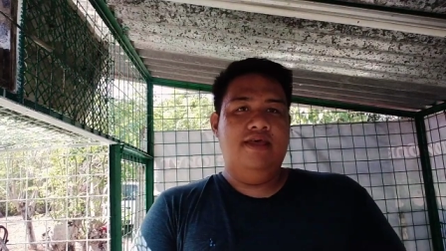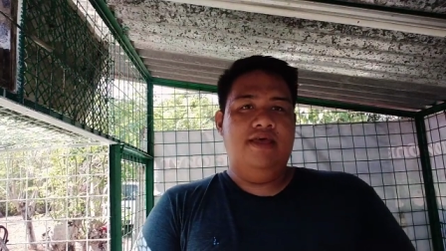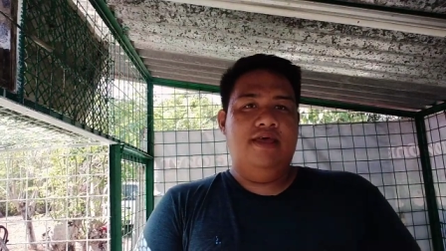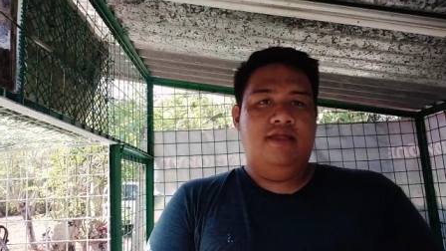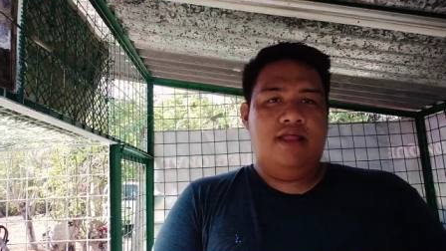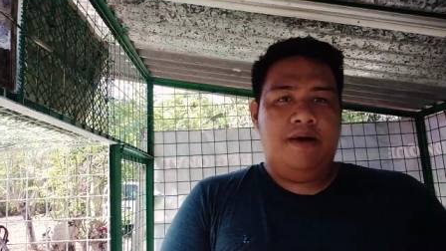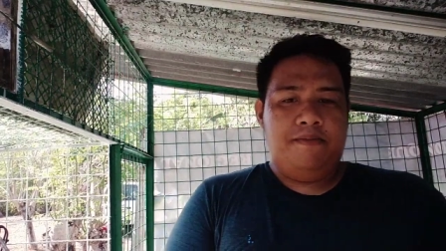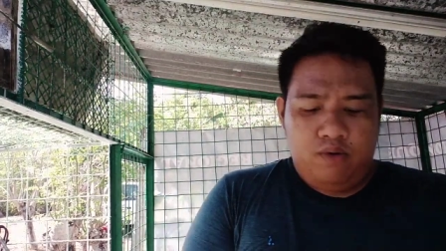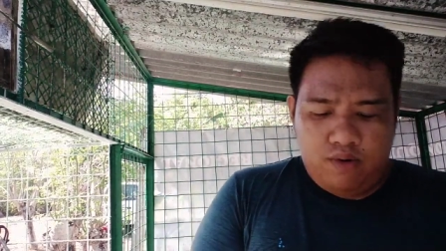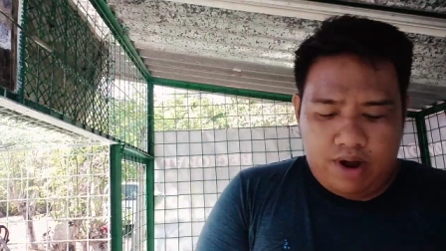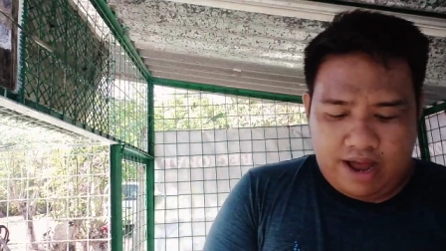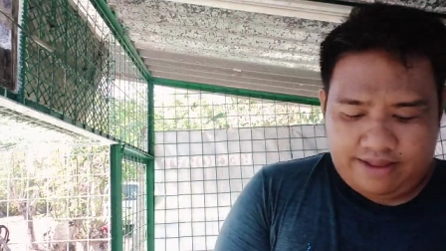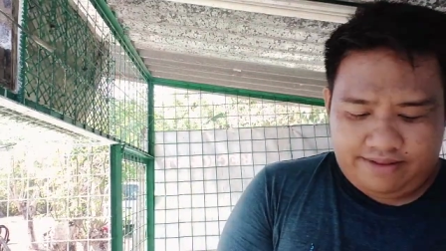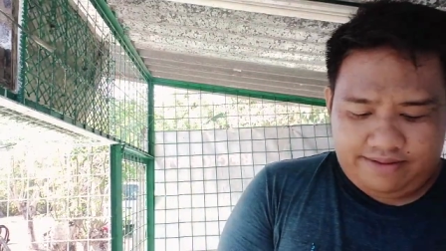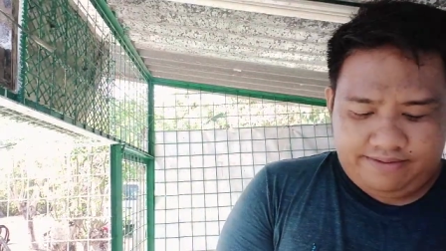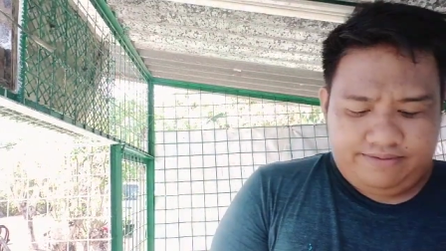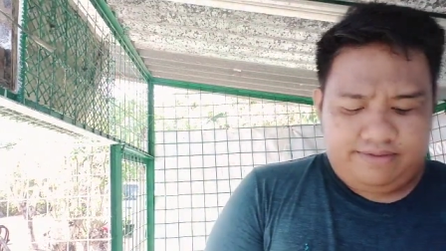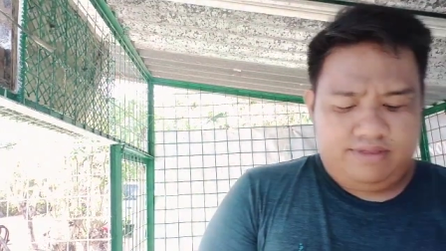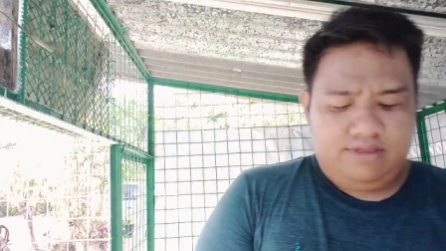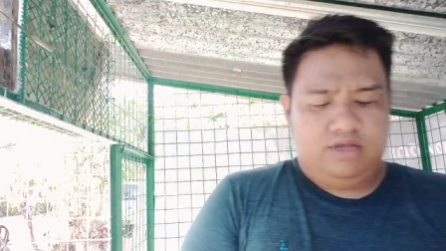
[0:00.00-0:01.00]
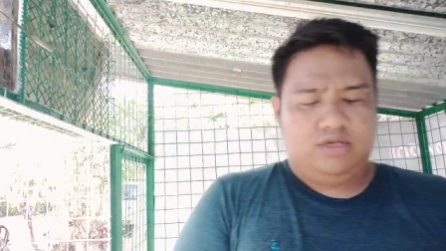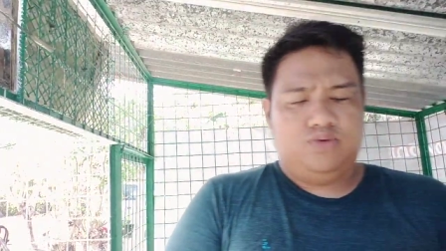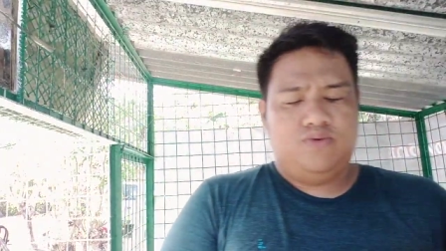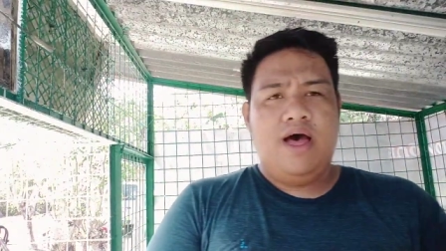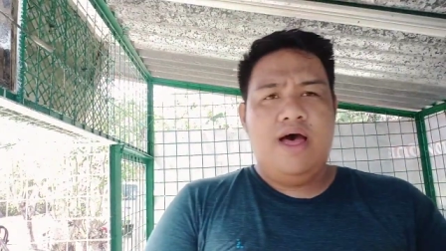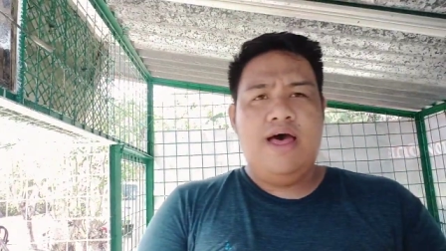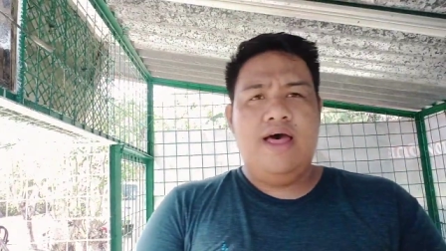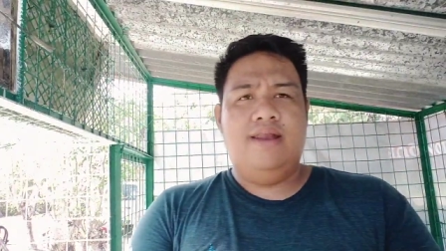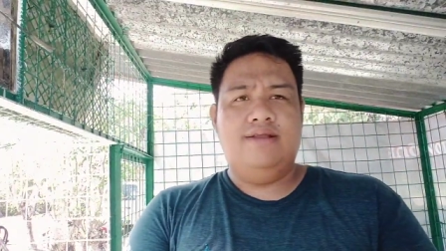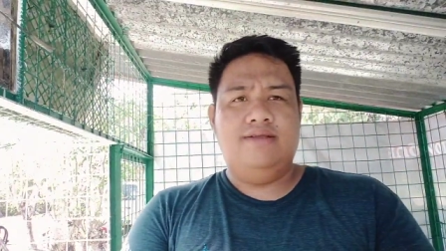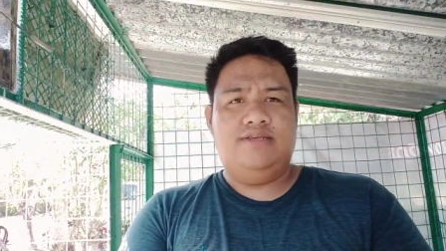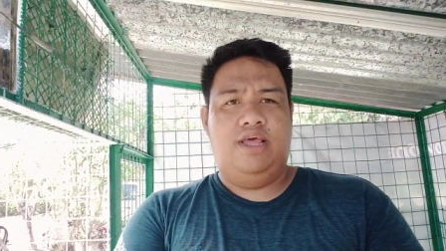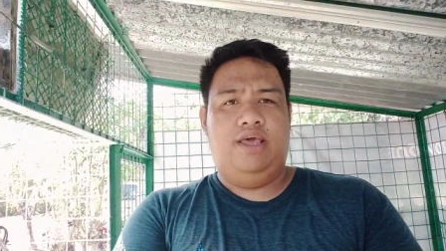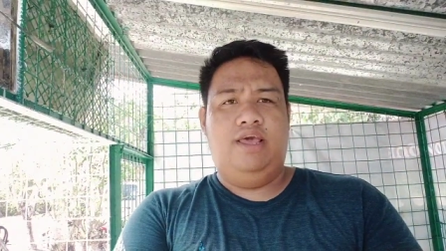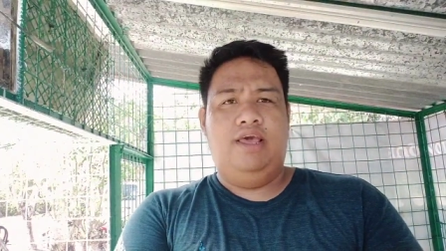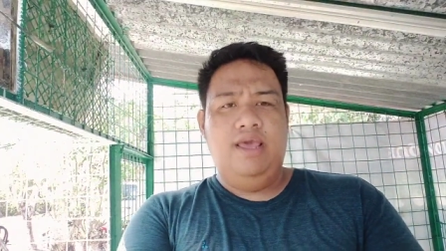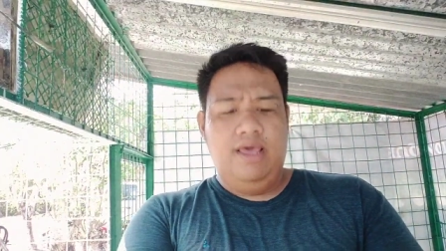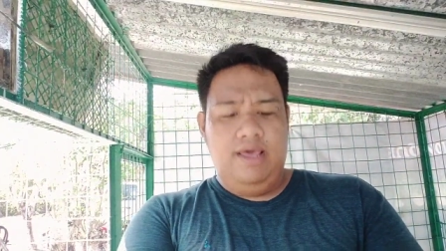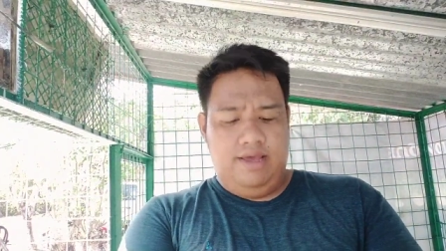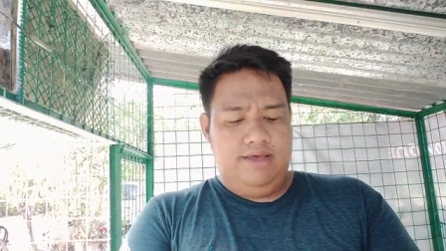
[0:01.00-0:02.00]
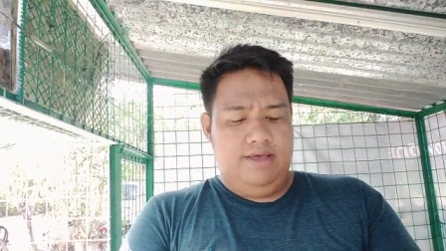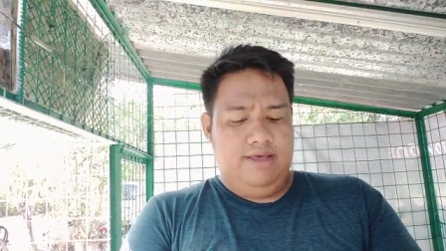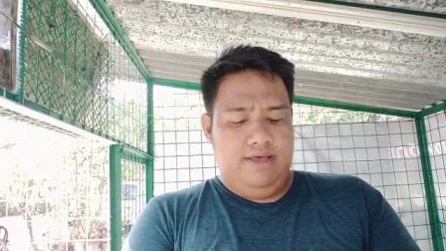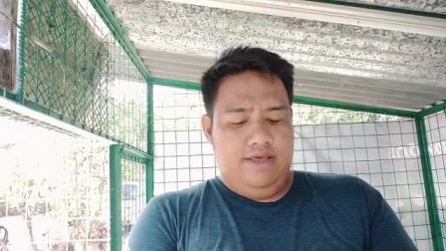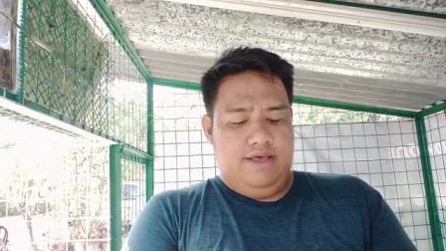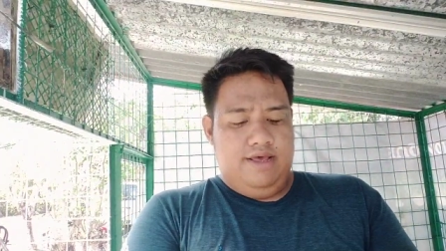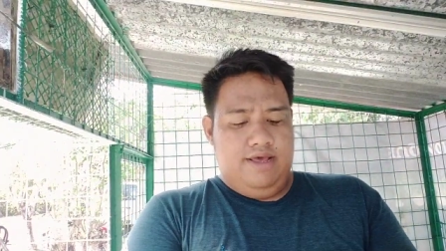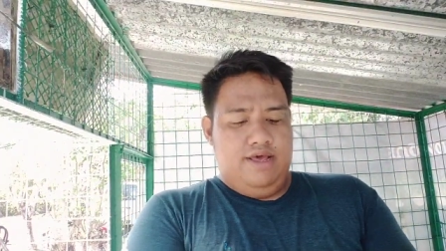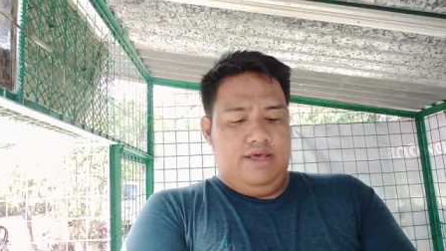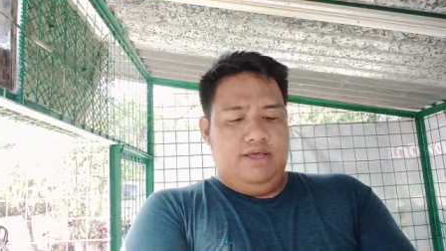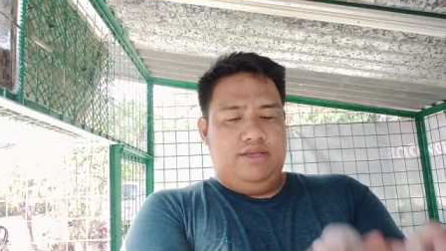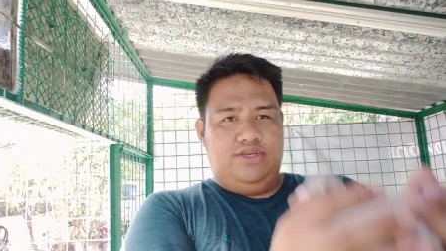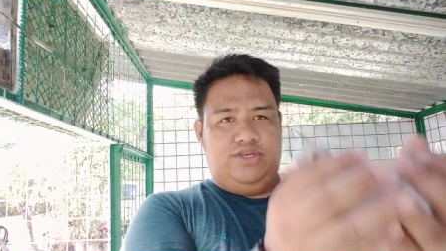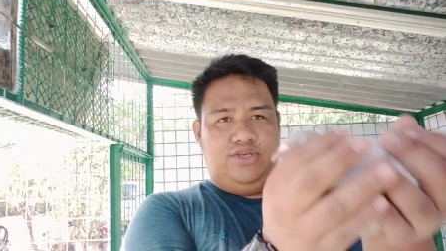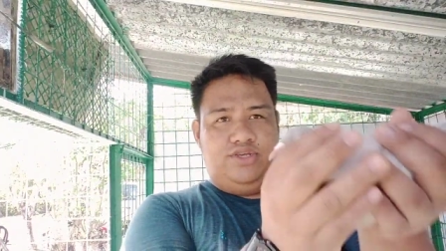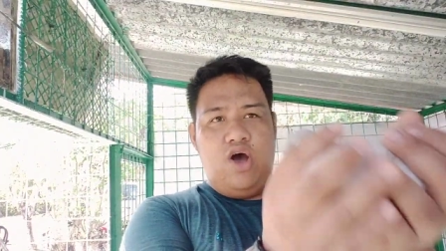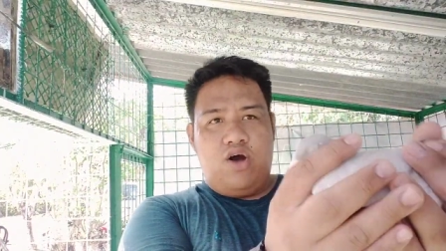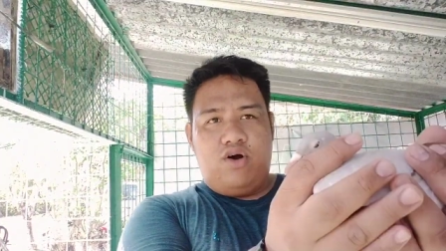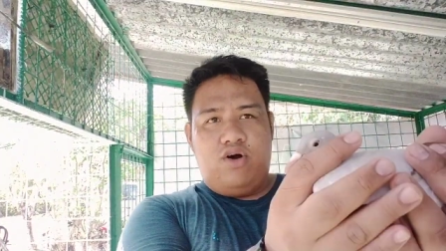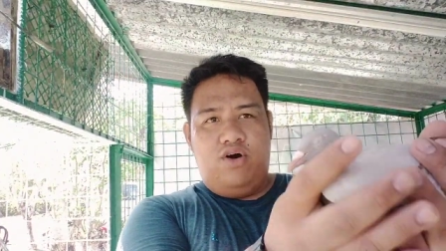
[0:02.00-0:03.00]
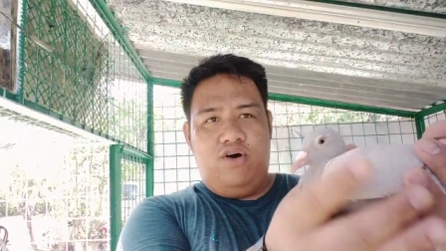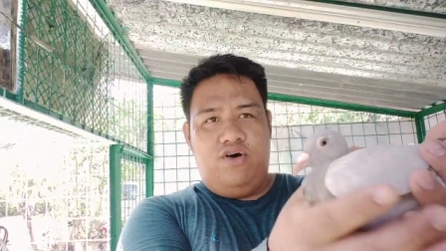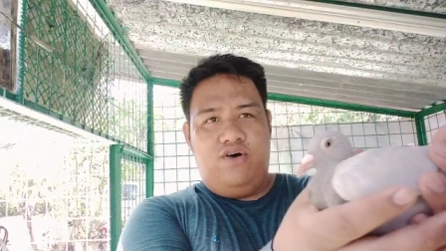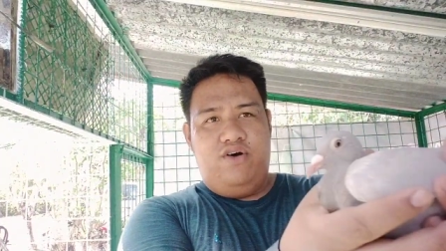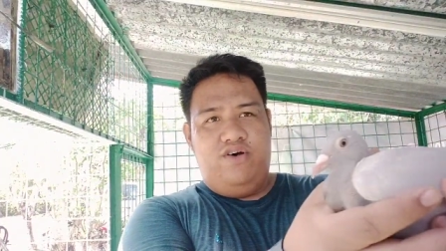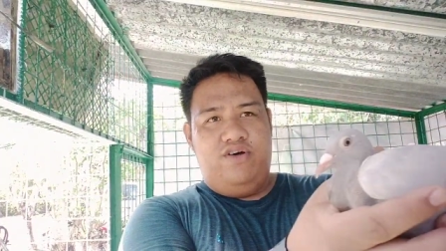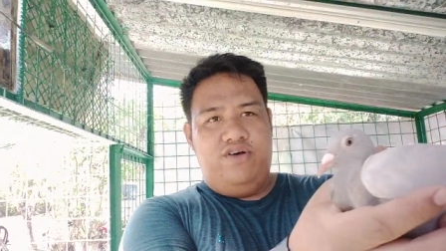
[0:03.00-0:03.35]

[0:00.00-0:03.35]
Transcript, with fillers: Number one, this one, si Choco.